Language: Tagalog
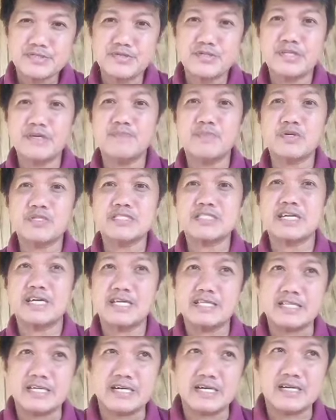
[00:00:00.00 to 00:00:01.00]
Yung tipong
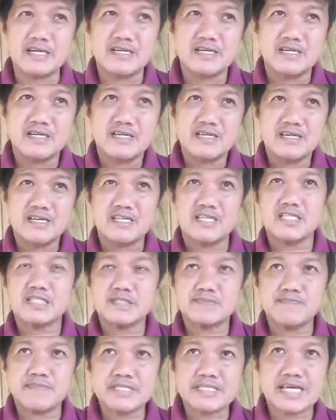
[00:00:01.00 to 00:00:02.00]
sana,
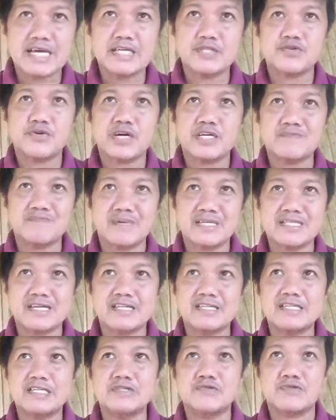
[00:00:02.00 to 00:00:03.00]
respetado at
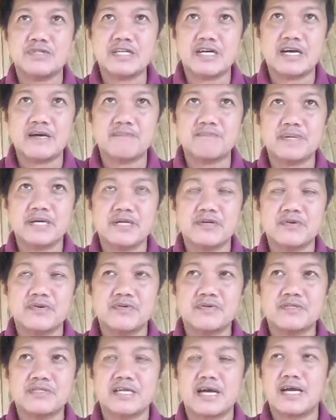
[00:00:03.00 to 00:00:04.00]
matalino na.
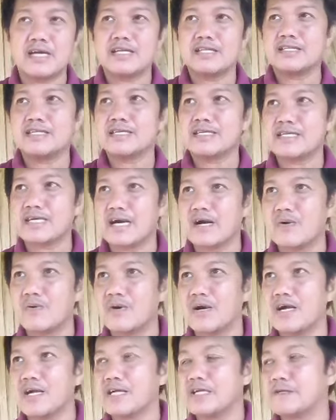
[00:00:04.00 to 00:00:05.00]
Pero dahil
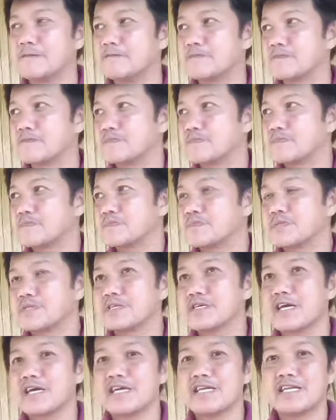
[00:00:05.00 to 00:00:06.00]
ikaw ay
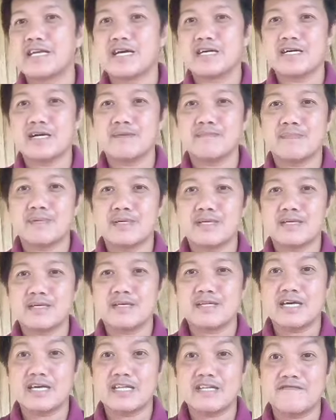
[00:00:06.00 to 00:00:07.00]
kailangang maging
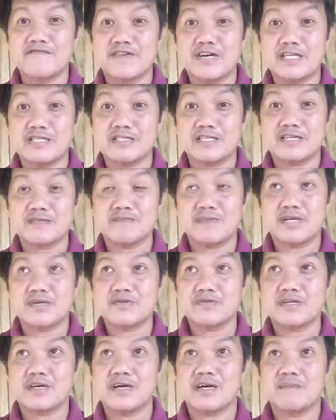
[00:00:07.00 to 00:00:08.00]
relevant at
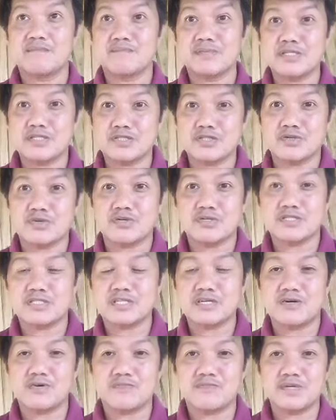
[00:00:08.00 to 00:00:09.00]
meron kang ambisyon
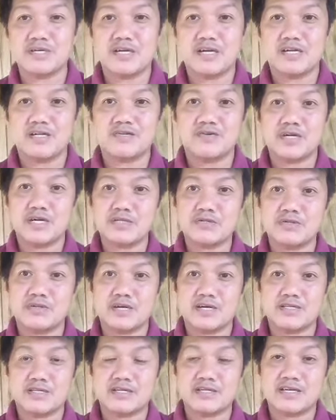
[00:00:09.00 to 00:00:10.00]
sa gobyerno, ito
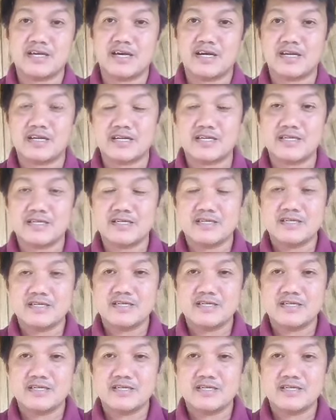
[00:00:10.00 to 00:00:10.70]
na ang nangyari